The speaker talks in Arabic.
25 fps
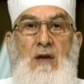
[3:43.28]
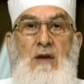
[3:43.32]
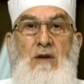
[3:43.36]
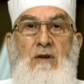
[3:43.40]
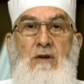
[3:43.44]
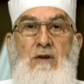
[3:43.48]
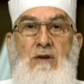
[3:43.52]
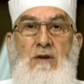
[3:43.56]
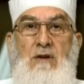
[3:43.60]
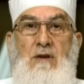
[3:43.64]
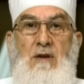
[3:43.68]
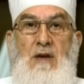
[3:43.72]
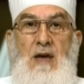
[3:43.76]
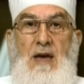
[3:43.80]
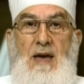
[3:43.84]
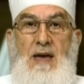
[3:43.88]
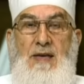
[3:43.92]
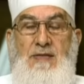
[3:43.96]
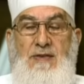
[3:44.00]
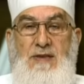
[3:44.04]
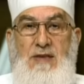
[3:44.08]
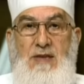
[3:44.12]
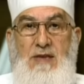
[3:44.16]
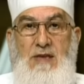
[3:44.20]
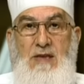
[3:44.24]
آه
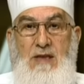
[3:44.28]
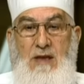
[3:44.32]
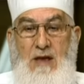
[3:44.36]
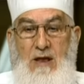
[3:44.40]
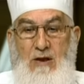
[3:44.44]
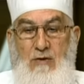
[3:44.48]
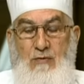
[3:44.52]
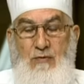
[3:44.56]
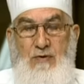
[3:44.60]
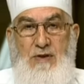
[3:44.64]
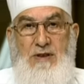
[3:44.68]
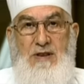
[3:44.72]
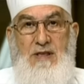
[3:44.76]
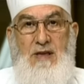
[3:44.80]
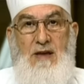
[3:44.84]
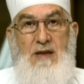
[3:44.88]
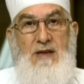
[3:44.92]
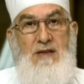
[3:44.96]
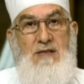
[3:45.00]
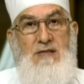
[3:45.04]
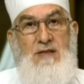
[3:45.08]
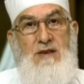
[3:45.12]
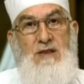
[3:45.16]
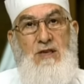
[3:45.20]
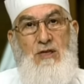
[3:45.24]
هذه الفدية
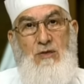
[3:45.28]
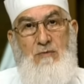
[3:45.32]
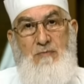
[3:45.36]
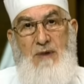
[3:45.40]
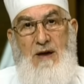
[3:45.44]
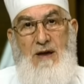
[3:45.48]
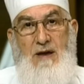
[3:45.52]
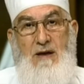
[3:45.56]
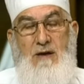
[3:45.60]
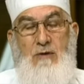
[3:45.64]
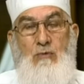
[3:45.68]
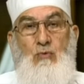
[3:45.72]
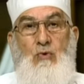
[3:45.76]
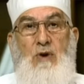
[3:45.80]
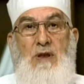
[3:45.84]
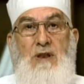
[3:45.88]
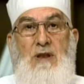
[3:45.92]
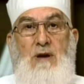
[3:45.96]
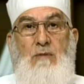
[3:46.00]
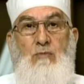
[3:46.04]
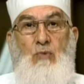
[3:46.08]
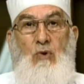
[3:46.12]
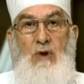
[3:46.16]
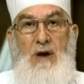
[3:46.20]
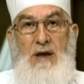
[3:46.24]
إذا يذبحها وهنا
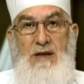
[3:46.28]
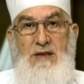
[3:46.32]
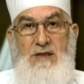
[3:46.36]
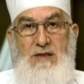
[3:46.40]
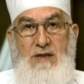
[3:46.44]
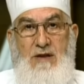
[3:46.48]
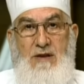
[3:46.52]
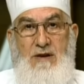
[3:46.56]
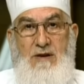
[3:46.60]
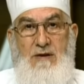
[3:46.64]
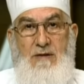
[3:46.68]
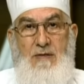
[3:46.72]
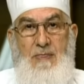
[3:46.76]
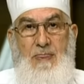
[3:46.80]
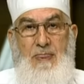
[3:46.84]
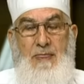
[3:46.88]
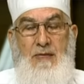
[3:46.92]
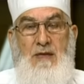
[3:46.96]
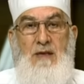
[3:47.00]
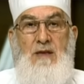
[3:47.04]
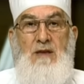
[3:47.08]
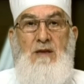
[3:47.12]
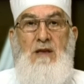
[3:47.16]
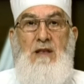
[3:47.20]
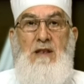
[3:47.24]
مخير
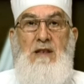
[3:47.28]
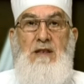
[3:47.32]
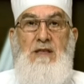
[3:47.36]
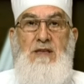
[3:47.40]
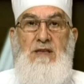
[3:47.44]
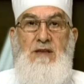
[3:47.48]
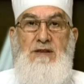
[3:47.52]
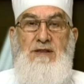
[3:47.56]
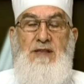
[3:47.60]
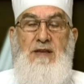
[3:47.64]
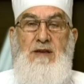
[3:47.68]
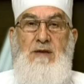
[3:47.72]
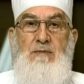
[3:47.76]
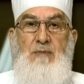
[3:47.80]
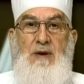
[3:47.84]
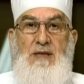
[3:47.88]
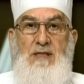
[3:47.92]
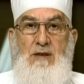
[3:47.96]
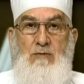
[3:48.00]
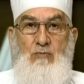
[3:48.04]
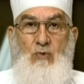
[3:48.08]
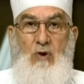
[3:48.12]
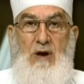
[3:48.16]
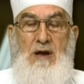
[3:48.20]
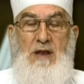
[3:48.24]
اللي يرتكب هذه
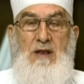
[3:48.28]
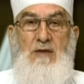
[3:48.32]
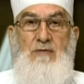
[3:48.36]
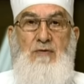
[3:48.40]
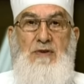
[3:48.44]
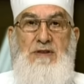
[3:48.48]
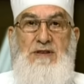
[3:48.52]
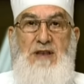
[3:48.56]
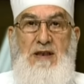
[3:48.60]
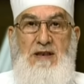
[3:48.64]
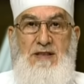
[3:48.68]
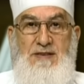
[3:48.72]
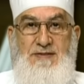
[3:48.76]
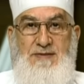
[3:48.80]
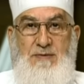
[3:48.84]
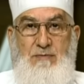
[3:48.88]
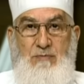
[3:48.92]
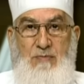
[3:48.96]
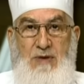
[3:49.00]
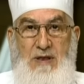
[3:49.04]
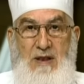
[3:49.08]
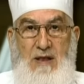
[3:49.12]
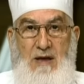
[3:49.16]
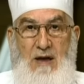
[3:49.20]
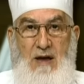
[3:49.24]
المخالفات اللي
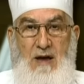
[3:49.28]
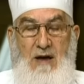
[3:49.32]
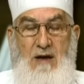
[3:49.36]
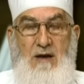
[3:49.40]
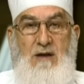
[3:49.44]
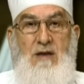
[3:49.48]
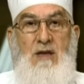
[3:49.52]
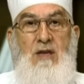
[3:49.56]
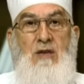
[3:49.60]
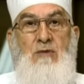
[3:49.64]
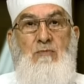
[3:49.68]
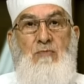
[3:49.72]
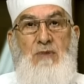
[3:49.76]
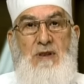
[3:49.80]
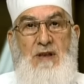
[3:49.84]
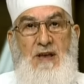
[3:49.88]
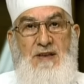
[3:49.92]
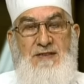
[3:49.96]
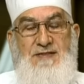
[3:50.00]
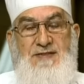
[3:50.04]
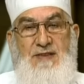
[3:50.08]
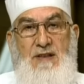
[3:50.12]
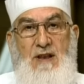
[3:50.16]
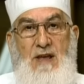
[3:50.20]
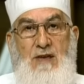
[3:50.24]
سميناها من
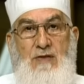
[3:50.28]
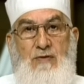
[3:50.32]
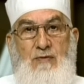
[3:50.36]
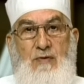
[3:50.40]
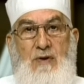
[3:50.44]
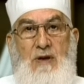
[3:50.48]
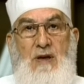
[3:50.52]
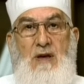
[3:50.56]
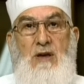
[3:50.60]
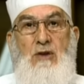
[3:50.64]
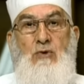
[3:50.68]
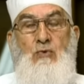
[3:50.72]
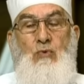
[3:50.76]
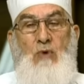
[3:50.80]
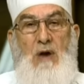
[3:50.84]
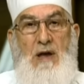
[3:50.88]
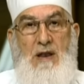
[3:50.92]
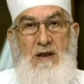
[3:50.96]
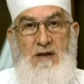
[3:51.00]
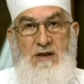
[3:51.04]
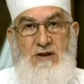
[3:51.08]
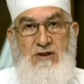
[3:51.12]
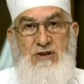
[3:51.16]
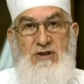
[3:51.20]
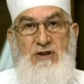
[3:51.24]
قص الأظفار
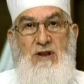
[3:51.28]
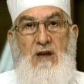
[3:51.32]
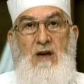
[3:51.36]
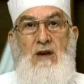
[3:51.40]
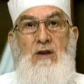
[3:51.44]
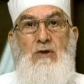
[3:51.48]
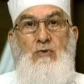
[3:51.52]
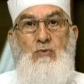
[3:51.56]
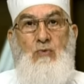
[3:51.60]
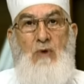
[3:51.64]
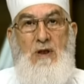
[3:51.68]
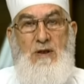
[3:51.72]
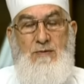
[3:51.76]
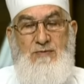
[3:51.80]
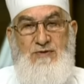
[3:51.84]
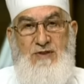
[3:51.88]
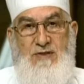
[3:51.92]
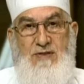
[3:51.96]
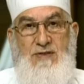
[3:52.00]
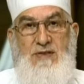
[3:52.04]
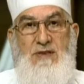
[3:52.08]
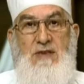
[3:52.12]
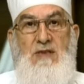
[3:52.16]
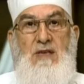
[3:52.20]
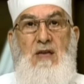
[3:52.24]
وحلق الشعر ولبس
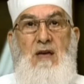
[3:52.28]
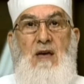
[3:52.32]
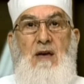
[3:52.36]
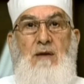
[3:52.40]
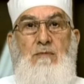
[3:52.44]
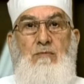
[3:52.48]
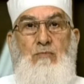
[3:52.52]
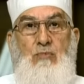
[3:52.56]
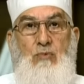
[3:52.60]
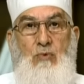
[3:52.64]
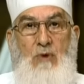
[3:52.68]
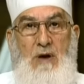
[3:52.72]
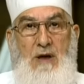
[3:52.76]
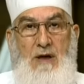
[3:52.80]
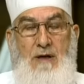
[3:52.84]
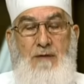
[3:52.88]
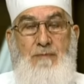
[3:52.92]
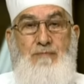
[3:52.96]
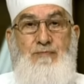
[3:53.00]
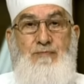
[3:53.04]
الثياب و